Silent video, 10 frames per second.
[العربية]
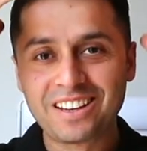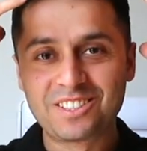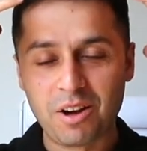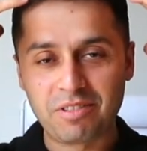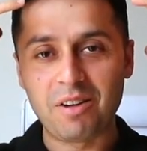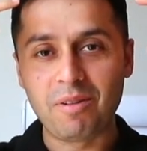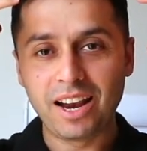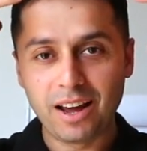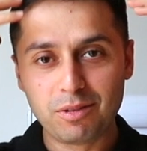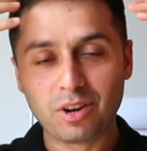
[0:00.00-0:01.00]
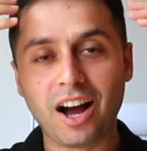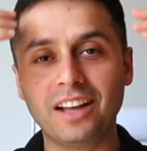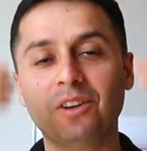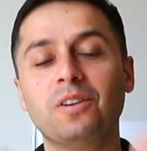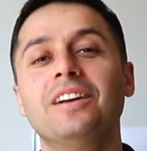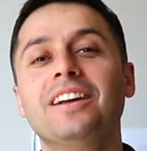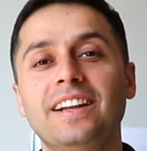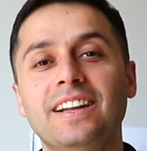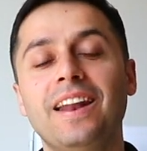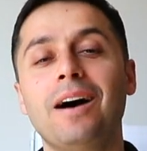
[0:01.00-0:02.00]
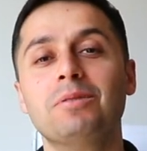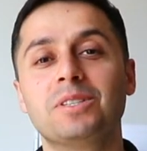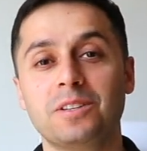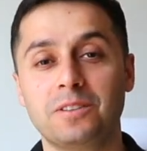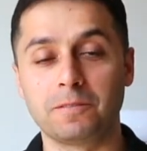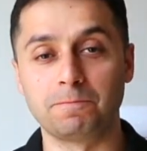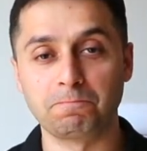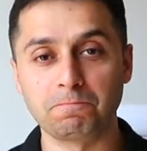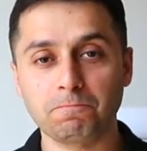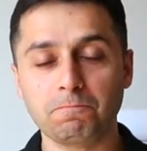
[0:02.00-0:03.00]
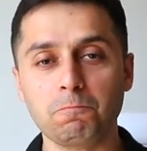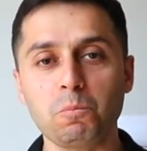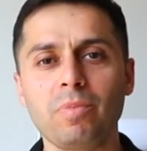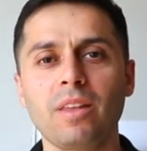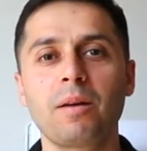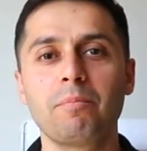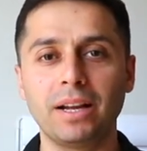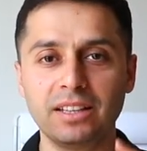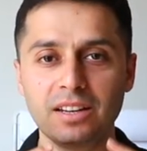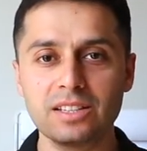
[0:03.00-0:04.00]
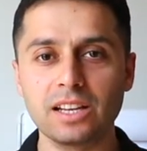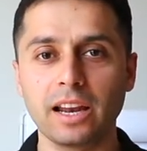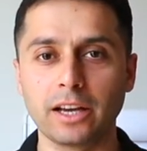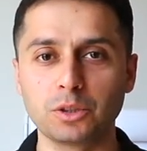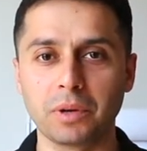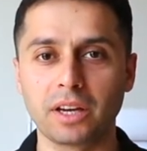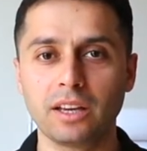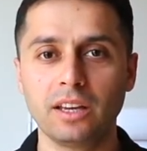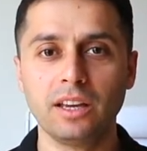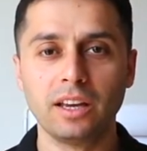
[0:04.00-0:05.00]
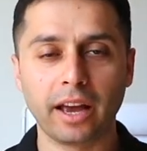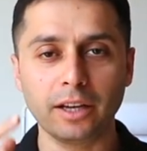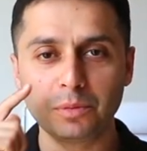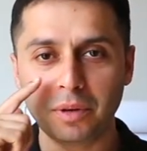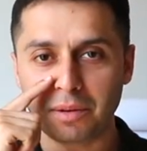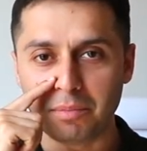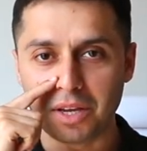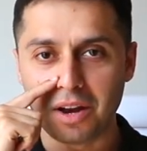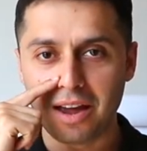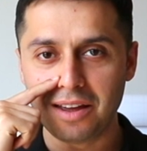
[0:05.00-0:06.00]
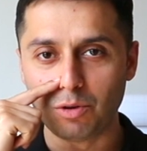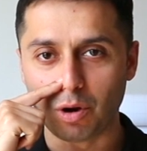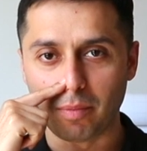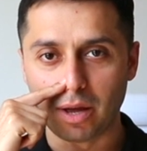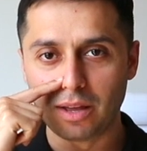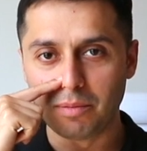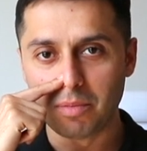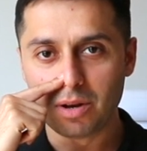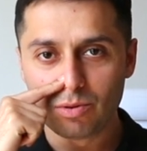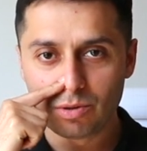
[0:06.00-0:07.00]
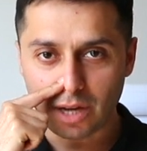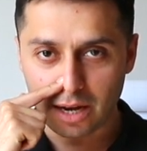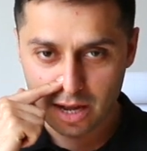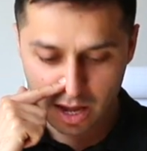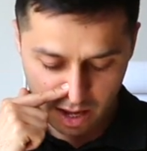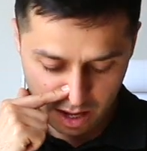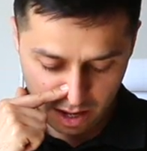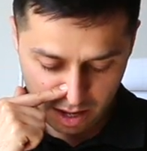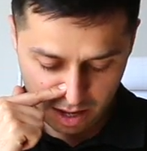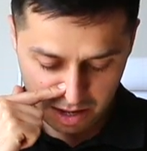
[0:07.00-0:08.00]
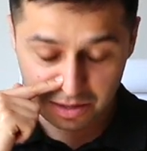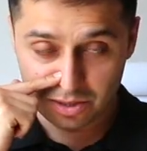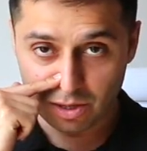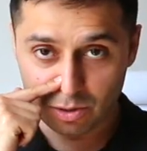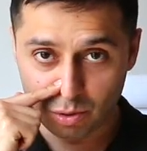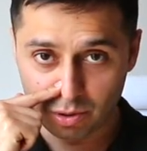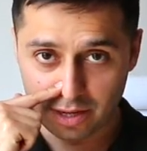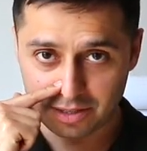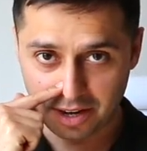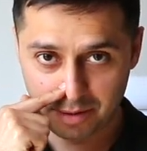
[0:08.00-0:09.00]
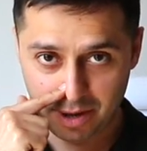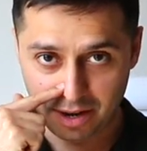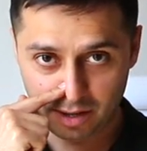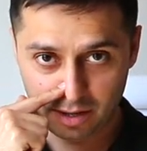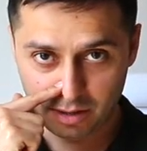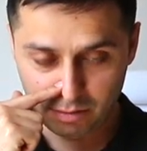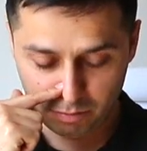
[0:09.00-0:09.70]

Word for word: شفقة مال افوكادو لابس انت بعدين ننزل خشمك خشمك بهناية دقمة من تدوس عليها ينزل توت ازرق بري